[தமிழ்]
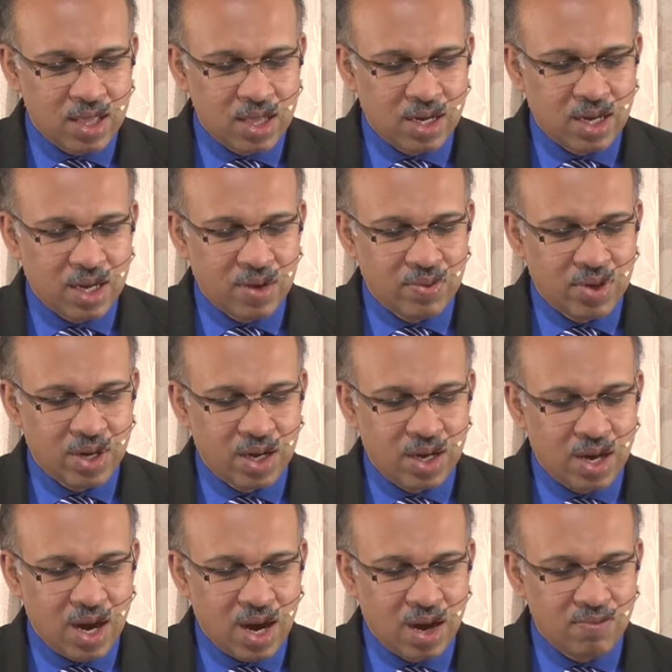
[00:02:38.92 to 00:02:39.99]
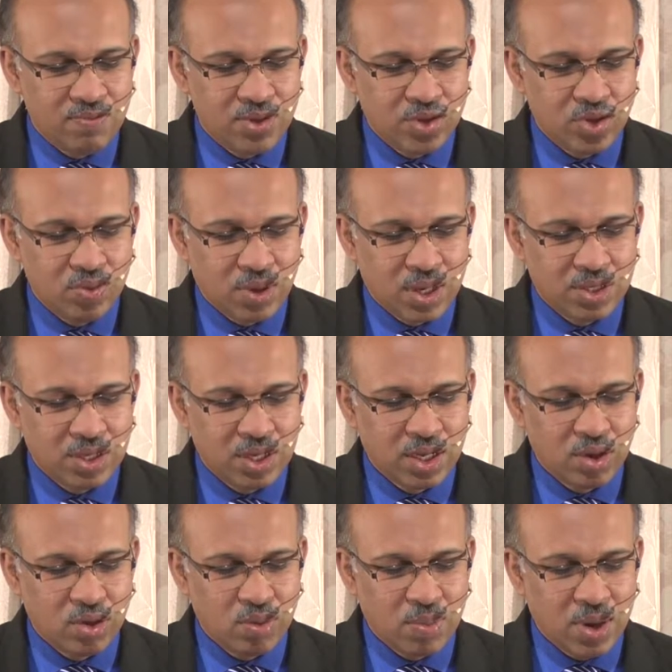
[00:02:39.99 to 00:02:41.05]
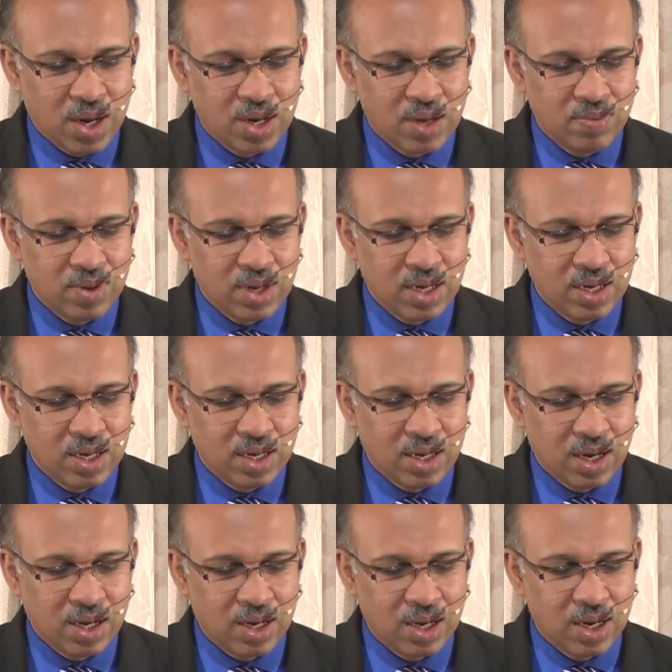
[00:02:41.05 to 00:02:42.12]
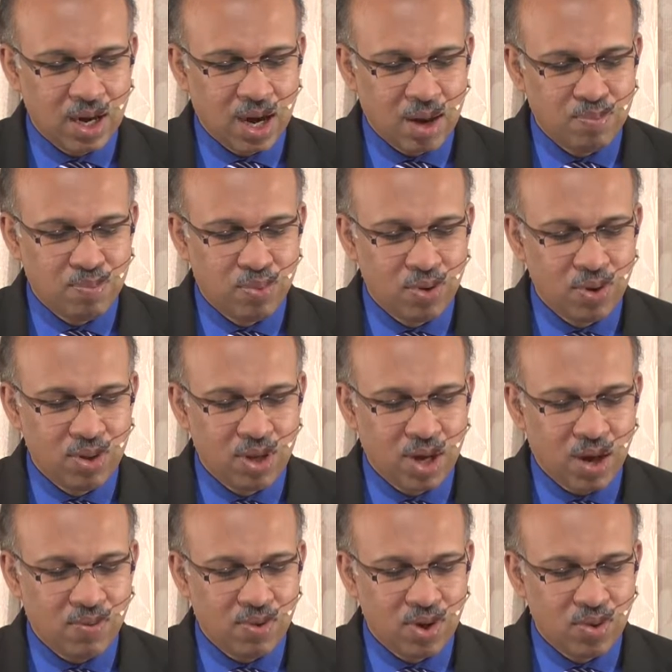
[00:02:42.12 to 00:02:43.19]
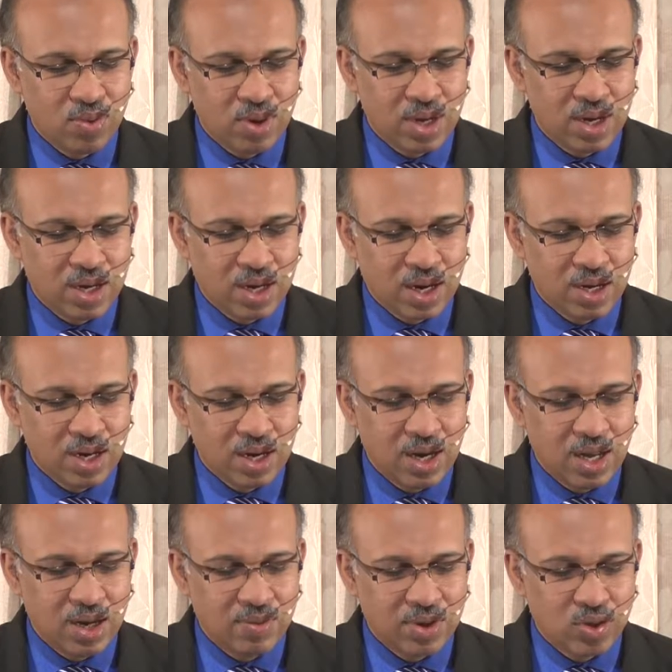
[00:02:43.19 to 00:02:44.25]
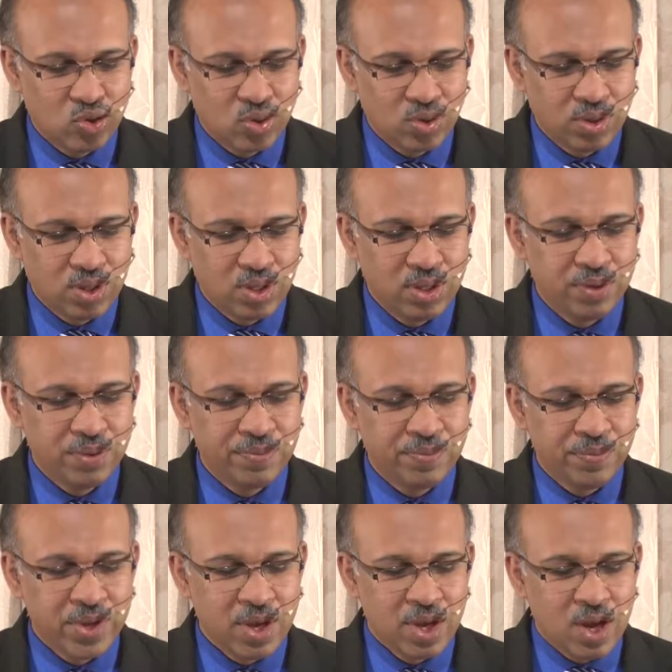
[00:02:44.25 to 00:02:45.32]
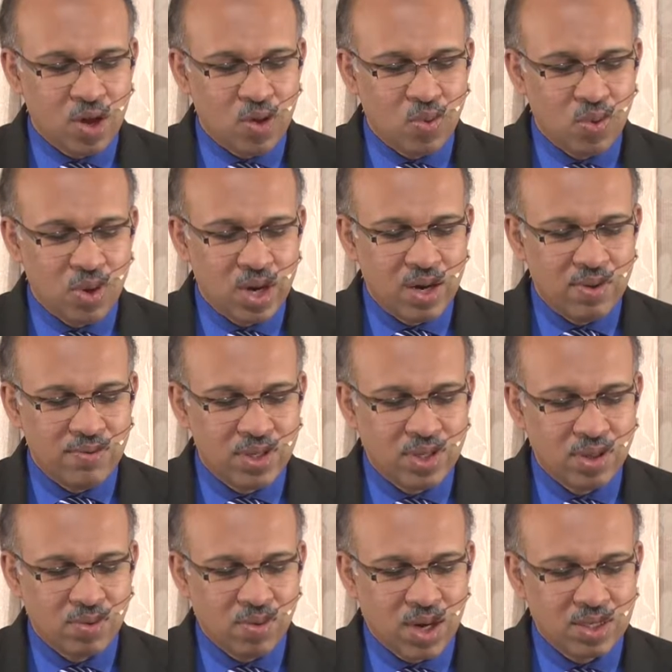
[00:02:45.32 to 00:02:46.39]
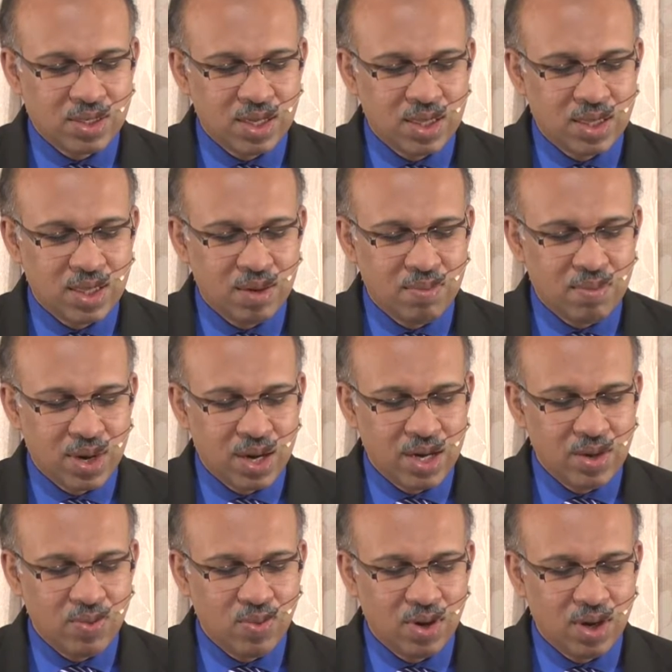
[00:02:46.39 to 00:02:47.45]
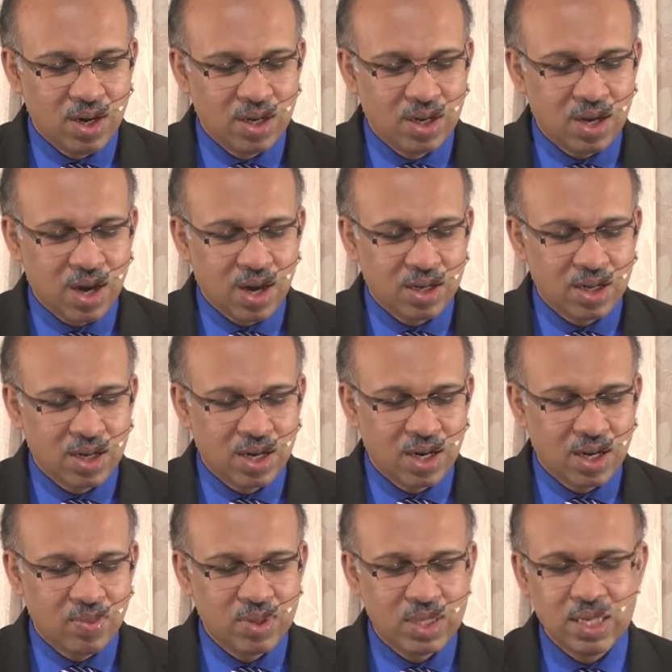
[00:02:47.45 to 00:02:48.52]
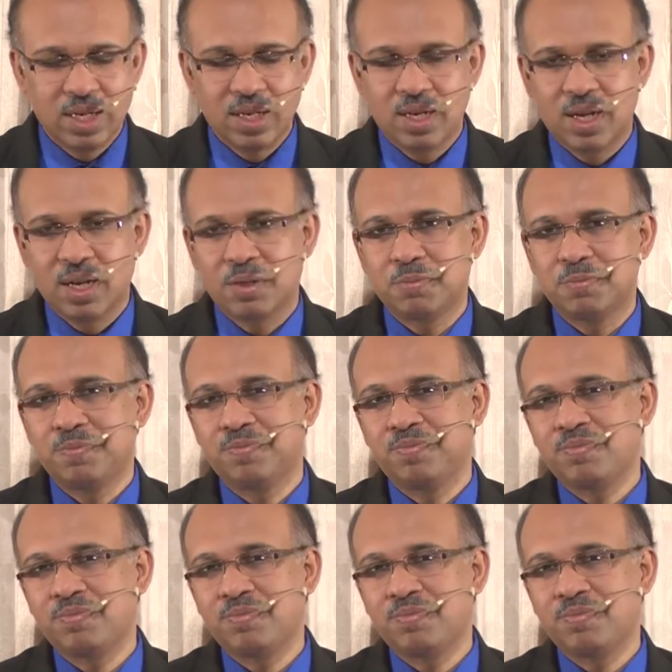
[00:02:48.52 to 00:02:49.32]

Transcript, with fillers: அதற்கு அவர்கள் ஆம் விசுவாசிக்கிறோம் ஆண்டவரே என்றார்கள் அப்பொழுது அவர்களுடைய கண்களை அவர் தொட்டு உங்கள் விசுவாசத்தின்படி உங்களுக்கு ஆக கடவுது என்றார்